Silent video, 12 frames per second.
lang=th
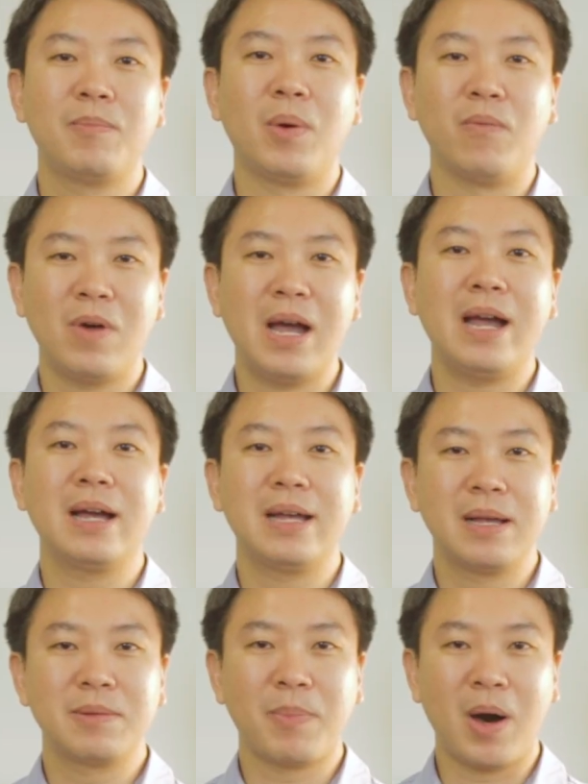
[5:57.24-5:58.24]
ผมว่า
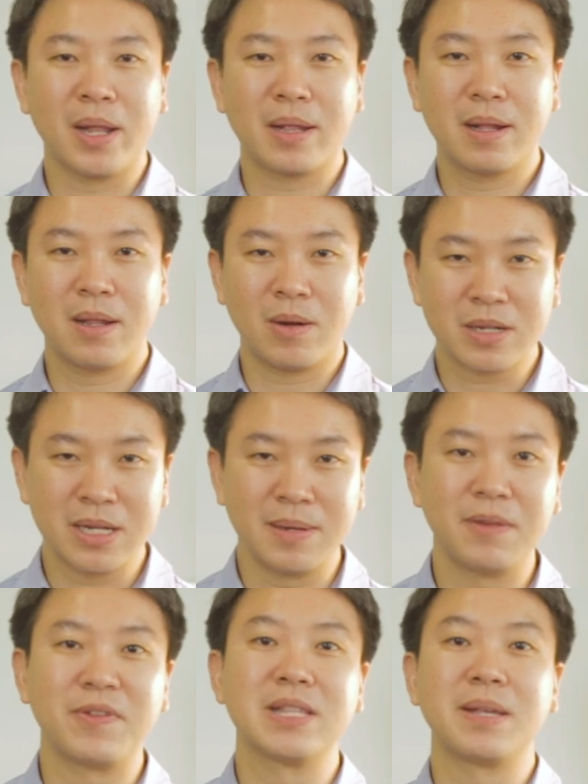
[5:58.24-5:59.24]
พอร์ต Long Term
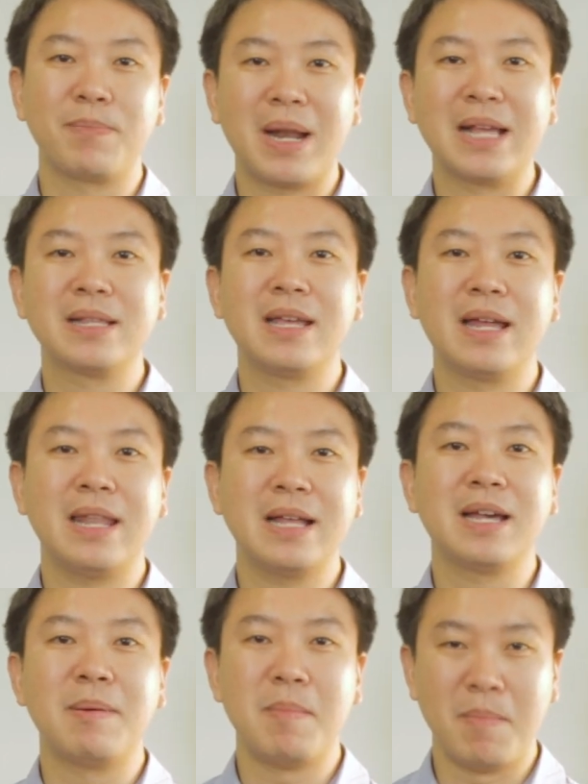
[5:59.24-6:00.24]
Defensive Plus เนี่ยน่า
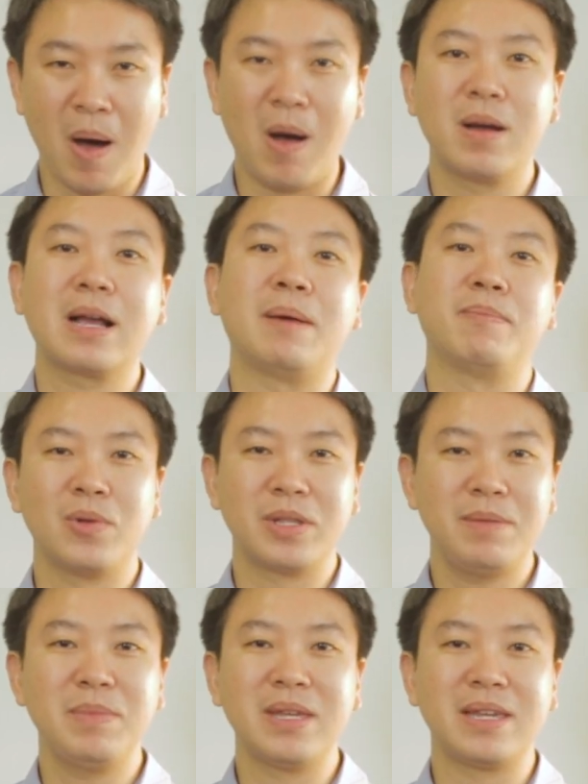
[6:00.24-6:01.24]
จะเหมาะกับคน
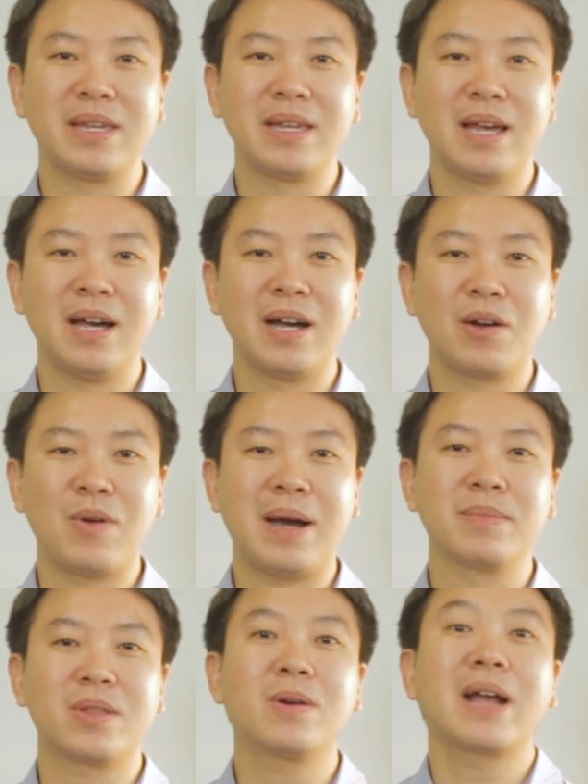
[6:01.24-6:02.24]
ที่มีควา
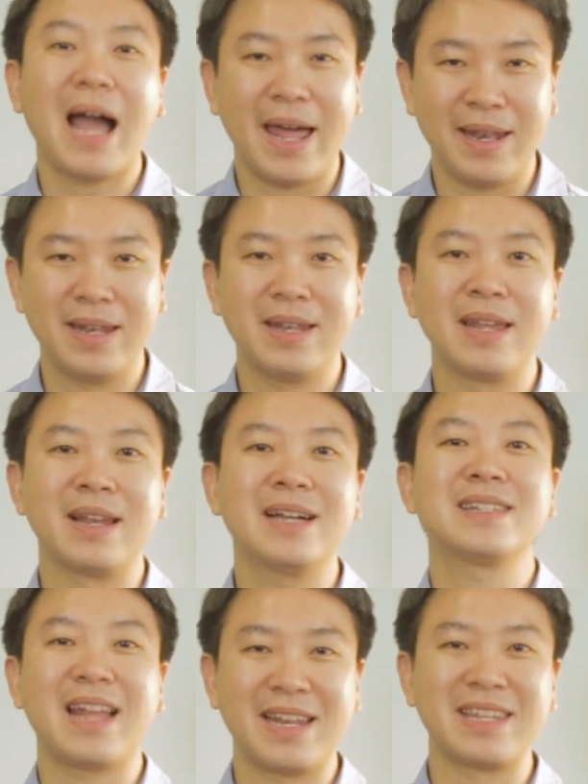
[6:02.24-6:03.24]
มต้องการในลั
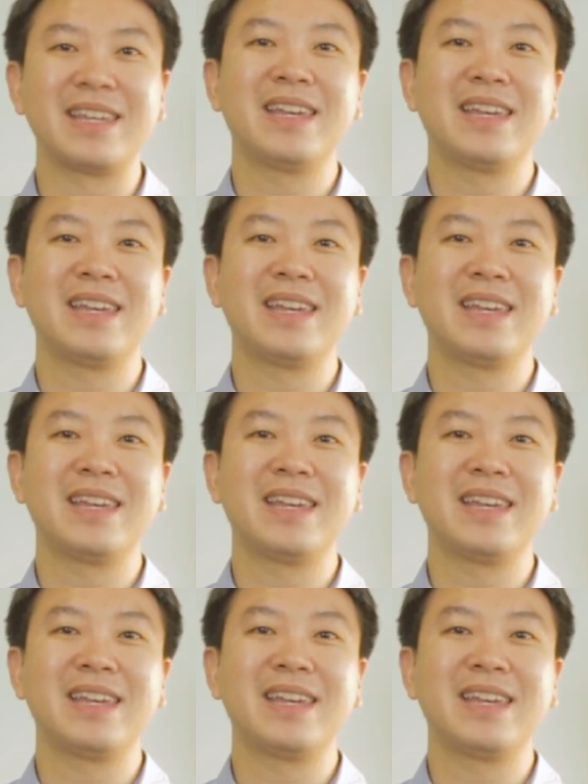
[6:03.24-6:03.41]
กษณะ